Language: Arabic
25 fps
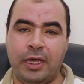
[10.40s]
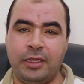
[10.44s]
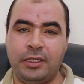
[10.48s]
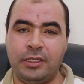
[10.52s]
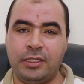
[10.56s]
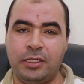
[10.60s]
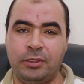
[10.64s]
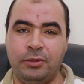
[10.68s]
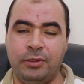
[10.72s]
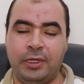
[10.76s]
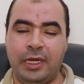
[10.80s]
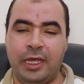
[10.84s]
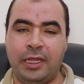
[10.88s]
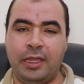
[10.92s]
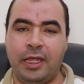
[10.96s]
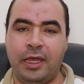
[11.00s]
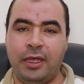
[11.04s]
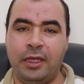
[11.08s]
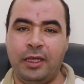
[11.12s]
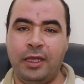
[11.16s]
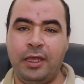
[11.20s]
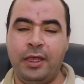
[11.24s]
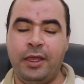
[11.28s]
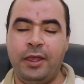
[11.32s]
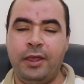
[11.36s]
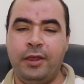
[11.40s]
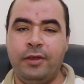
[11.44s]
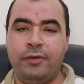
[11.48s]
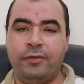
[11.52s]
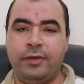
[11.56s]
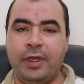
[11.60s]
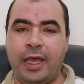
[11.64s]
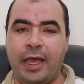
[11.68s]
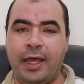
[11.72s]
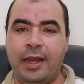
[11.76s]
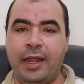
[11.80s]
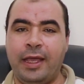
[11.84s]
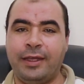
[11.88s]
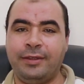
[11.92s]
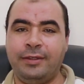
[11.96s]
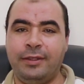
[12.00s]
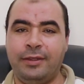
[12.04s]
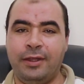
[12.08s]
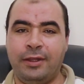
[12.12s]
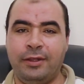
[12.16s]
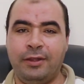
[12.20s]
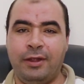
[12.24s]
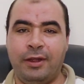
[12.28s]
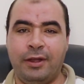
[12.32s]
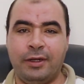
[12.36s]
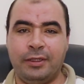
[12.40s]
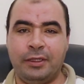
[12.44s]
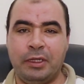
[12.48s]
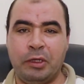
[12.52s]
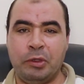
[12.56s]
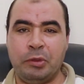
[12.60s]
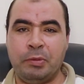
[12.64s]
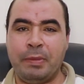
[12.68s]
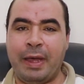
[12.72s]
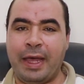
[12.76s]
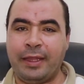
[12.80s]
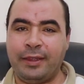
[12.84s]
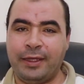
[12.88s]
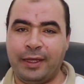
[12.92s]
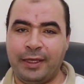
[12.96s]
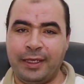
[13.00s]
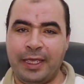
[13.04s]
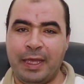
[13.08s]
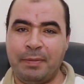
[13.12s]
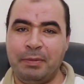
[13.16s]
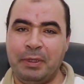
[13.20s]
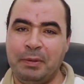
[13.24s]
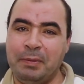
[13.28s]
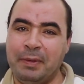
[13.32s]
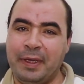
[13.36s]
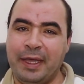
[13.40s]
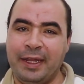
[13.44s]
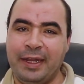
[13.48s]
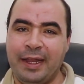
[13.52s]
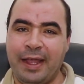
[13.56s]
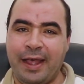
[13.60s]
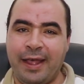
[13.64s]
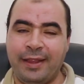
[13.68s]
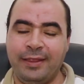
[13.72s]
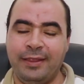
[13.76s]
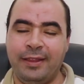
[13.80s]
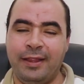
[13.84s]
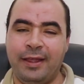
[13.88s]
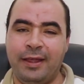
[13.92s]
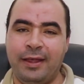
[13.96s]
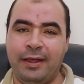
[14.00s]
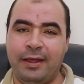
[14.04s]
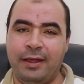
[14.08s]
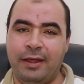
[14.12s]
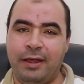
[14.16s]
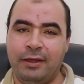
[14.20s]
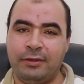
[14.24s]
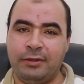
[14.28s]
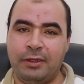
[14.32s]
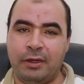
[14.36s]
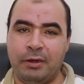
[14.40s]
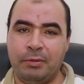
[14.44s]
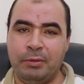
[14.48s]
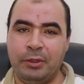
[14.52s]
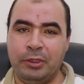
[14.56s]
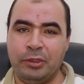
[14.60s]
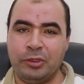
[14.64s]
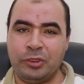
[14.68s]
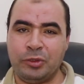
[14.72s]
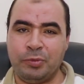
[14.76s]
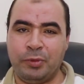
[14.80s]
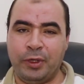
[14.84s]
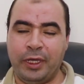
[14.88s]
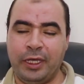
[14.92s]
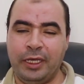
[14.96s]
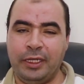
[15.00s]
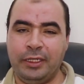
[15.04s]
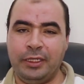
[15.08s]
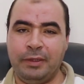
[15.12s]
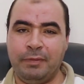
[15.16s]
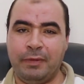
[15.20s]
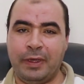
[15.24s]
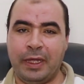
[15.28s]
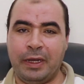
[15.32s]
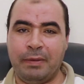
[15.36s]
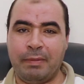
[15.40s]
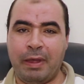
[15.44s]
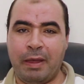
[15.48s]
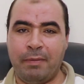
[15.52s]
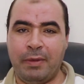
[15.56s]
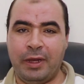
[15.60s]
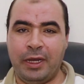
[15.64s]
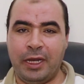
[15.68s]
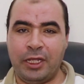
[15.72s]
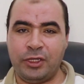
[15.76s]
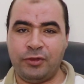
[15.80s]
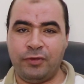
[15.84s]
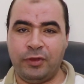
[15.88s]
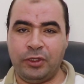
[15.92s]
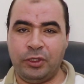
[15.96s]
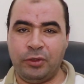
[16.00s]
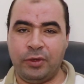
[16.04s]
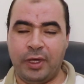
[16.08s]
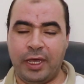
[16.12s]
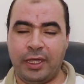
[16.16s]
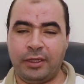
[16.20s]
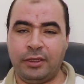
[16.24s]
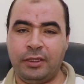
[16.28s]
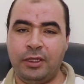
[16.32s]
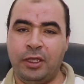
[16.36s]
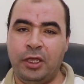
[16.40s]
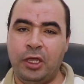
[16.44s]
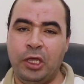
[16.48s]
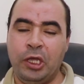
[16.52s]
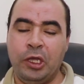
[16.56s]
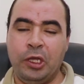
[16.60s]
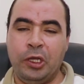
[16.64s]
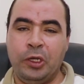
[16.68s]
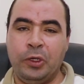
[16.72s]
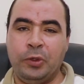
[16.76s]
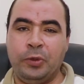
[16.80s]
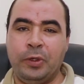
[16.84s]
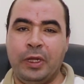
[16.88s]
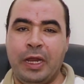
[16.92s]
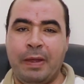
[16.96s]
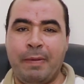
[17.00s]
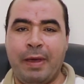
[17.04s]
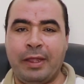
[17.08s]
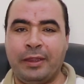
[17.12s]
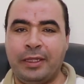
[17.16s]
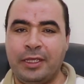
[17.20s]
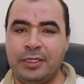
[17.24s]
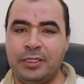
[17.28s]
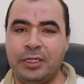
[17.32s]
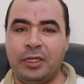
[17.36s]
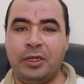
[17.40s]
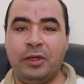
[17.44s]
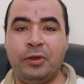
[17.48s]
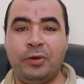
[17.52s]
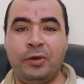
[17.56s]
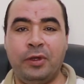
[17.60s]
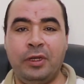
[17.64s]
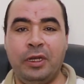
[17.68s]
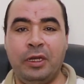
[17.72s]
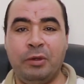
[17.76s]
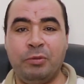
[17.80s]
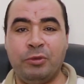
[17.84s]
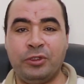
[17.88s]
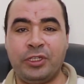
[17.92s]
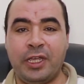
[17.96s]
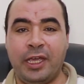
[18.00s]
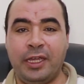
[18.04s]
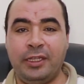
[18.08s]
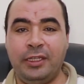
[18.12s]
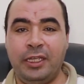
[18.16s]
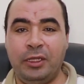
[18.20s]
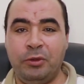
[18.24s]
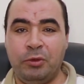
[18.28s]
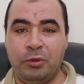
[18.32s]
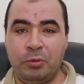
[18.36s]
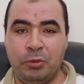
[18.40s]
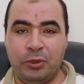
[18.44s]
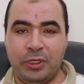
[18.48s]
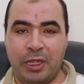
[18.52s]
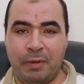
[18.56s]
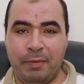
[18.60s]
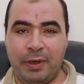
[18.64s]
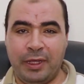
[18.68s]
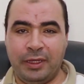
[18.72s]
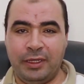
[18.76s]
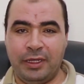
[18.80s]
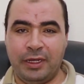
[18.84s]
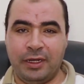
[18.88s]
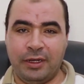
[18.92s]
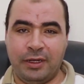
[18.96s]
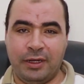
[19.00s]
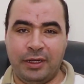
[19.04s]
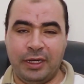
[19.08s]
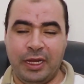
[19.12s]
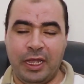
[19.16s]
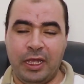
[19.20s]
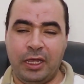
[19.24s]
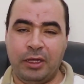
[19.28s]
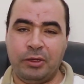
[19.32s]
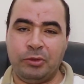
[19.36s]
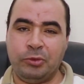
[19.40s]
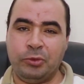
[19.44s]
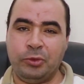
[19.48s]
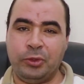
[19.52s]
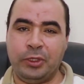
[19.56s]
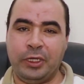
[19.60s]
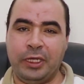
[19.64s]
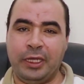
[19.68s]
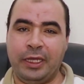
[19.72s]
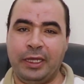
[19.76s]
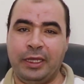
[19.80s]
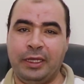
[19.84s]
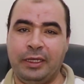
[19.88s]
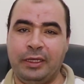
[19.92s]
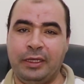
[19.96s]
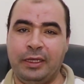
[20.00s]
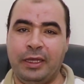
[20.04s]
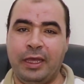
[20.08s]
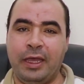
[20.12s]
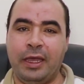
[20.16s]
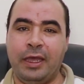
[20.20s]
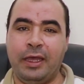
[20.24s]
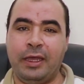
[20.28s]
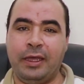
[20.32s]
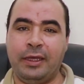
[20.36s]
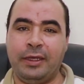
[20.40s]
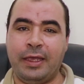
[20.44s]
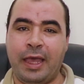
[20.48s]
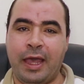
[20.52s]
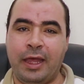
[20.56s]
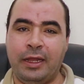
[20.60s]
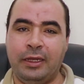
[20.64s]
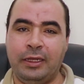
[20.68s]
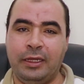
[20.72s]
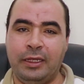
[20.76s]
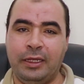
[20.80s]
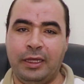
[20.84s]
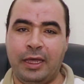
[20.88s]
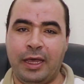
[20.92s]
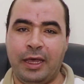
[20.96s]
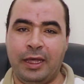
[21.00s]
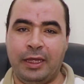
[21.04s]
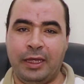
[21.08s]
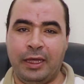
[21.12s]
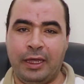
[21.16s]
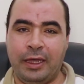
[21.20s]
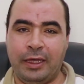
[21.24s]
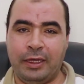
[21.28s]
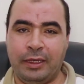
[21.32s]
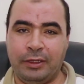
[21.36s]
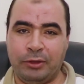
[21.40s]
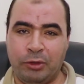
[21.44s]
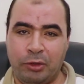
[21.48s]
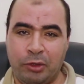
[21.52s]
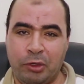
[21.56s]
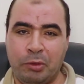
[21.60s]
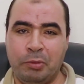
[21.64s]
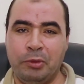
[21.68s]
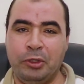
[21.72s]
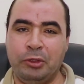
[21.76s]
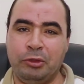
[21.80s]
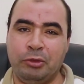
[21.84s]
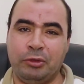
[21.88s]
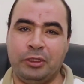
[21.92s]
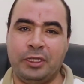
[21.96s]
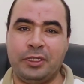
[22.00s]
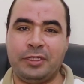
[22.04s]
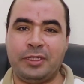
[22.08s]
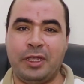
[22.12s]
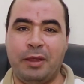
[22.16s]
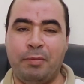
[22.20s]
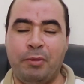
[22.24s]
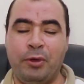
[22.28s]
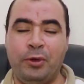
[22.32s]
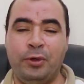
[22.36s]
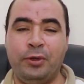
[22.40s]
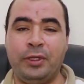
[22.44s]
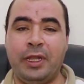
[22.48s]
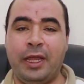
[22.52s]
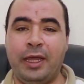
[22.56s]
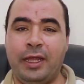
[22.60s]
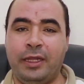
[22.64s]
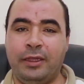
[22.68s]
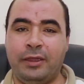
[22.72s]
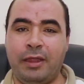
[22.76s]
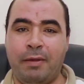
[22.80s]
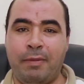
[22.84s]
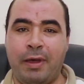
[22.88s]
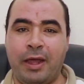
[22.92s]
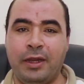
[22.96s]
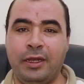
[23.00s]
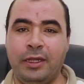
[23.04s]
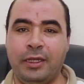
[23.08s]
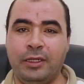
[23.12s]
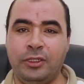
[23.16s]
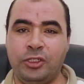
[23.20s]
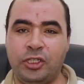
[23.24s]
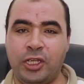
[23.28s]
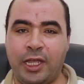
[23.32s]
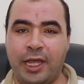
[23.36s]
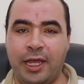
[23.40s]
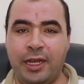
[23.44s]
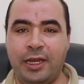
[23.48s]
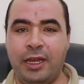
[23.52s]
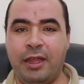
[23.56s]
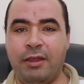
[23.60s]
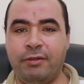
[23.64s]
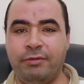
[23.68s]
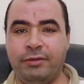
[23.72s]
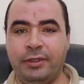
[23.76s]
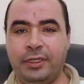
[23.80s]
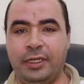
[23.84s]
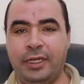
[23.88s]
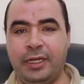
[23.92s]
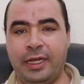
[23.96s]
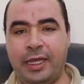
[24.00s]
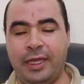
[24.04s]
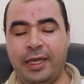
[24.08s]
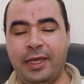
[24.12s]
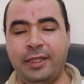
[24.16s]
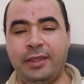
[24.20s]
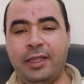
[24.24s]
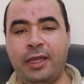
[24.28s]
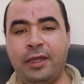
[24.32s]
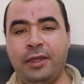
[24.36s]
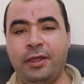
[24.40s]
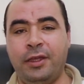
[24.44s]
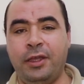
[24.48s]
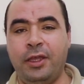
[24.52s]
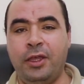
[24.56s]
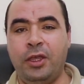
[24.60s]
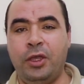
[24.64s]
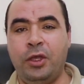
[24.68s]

وحديث الولاده في حلقه جديده النهارده وبعد غياب يمكن قعدنا اكتر من اسبوعين يمكن ما عملناش فيديوهات وانا بعتذر لكل المشاهدين والمتابعين للقناه ويعني ادعوكم آه، ان انتم تسامحونا طبعا انشغالنا في العياده